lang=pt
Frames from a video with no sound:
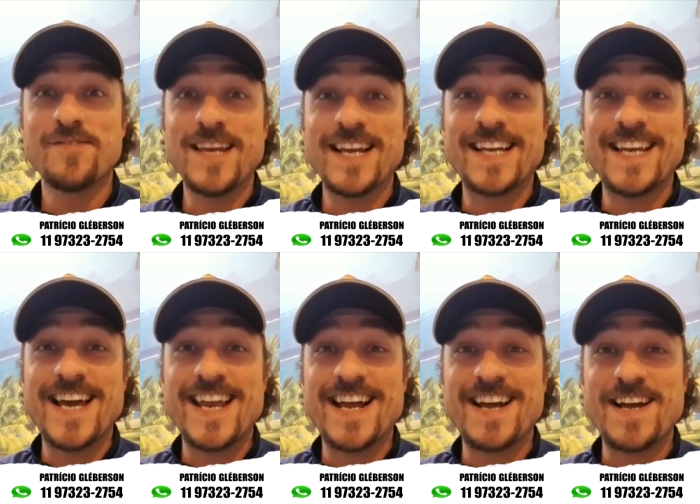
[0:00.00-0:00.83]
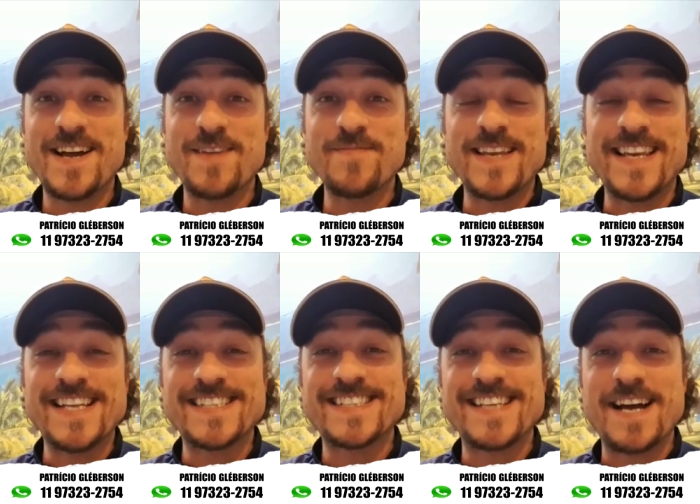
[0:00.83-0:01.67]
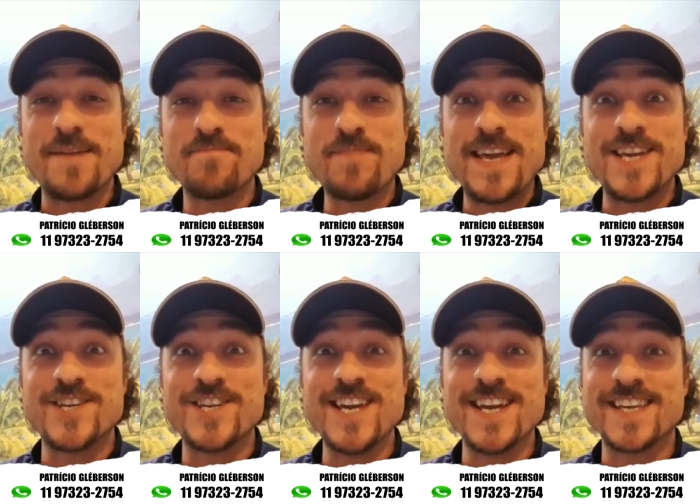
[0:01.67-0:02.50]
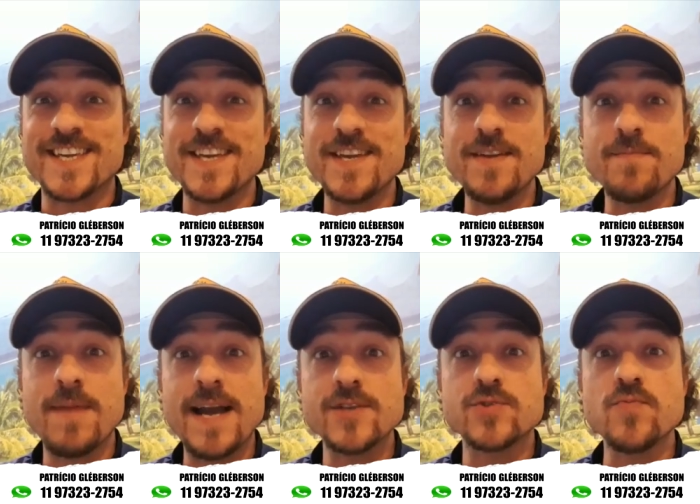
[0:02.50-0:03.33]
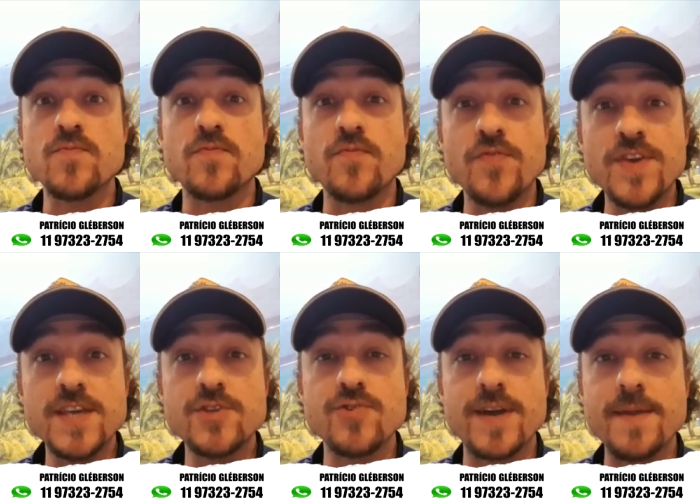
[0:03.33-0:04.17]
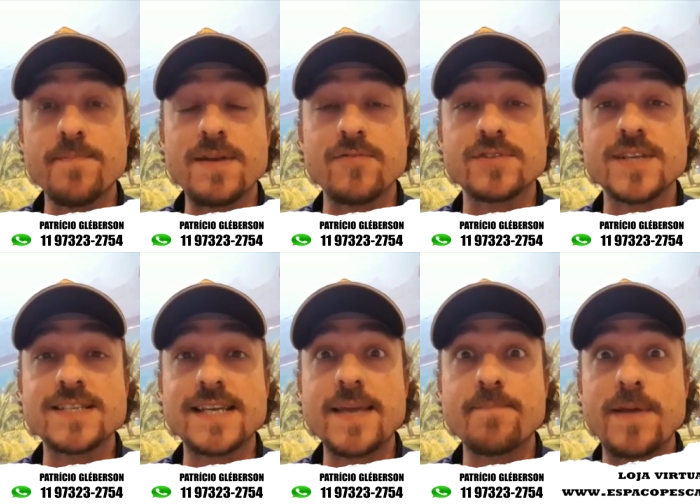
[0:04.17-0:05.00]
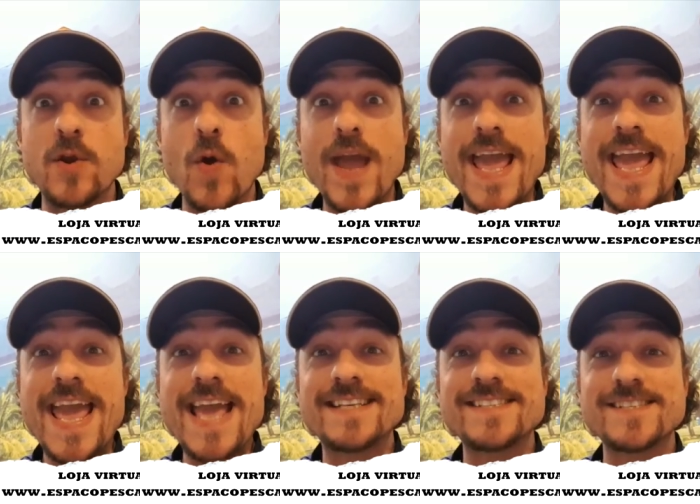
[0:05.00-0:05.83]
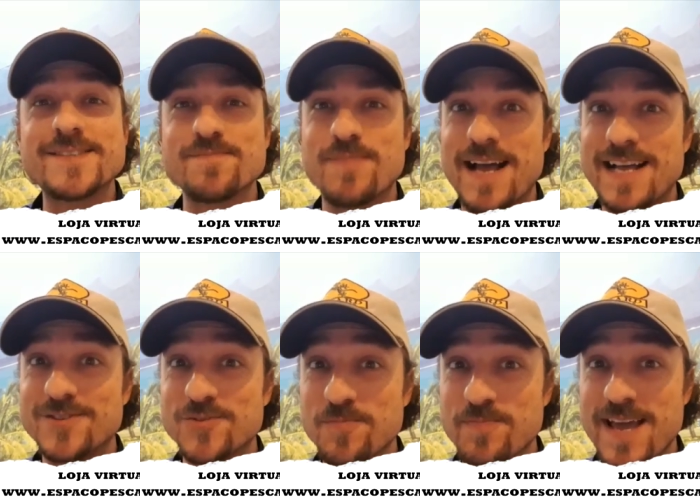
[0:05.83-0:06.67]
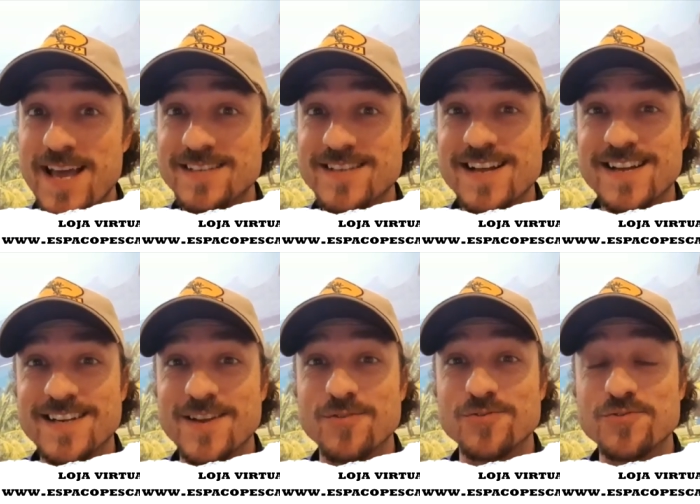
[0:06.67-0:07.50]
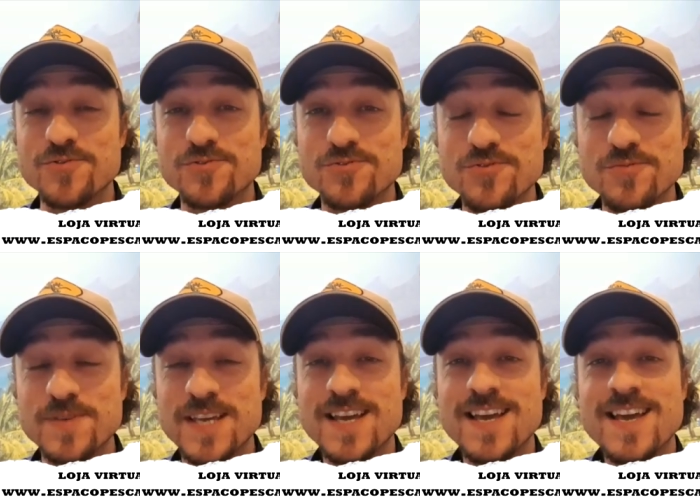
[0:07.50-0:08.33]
Fala galera, beleza? PG aqui, mais um vídeo aí para vocês aqui pelo Espaço Pesca, canal do YouTube.